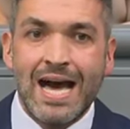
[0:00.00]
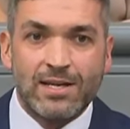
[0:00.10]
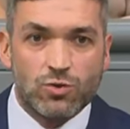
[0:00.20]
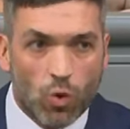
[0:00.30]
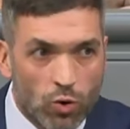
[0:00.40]

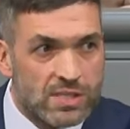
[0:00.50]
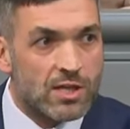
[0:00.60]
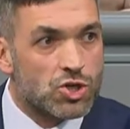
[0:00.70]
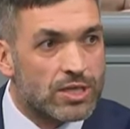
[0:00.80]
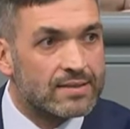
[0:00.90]
ein
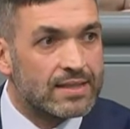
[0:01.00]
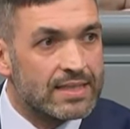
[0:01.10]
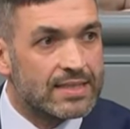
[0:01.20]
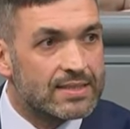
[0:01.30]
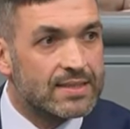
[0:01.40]
großer Schritt in
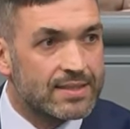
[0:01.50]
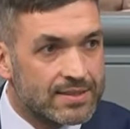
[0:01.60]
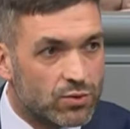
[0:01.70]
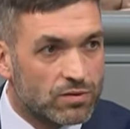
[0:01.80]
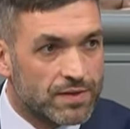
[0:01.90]
die richtige
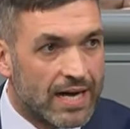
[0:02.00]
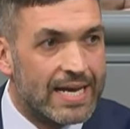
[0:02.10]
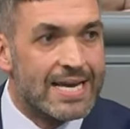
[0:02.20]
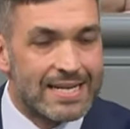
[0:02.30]
Richtung war.